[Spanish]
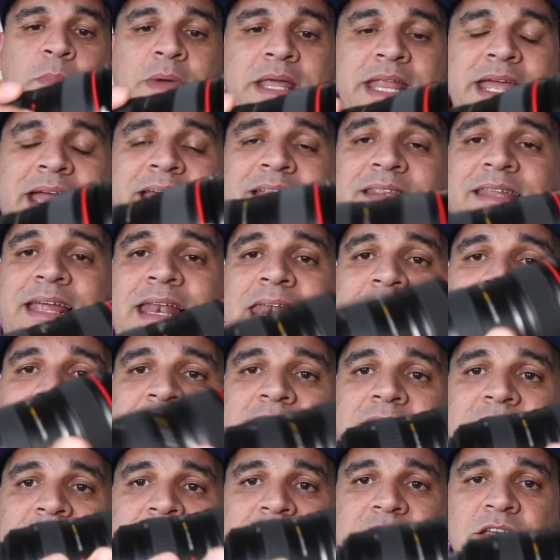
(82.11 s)
Miren este
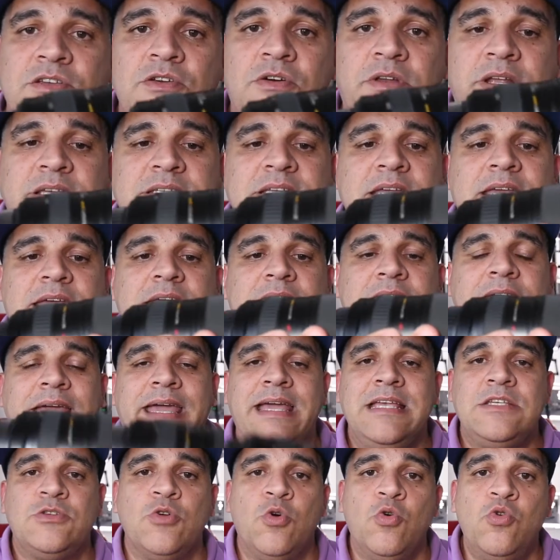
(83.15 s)
lente, señores,
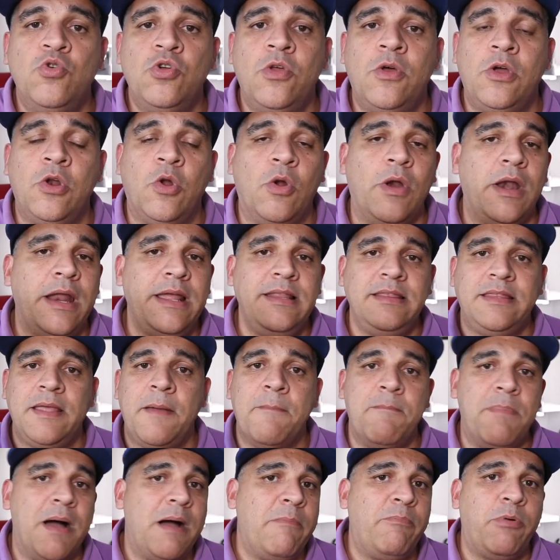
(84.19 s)
que es uno de los lentes
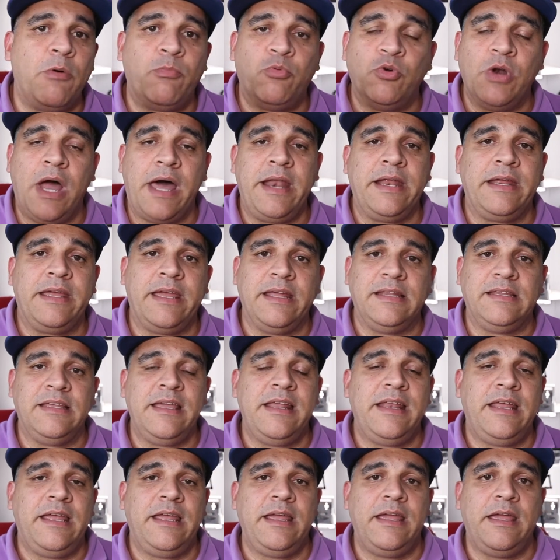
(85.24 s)
más populares que
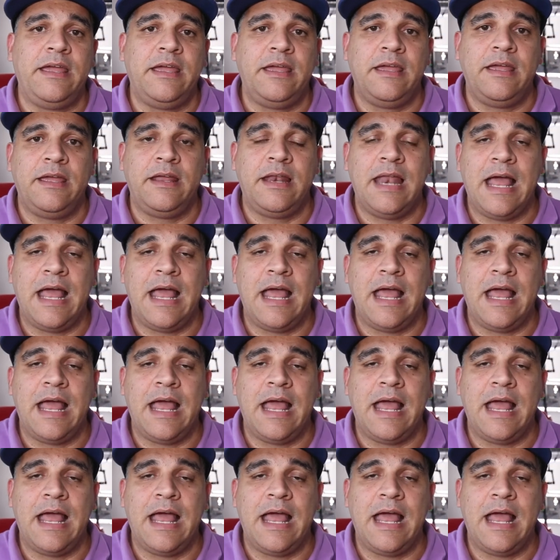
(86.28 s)
tiene eh,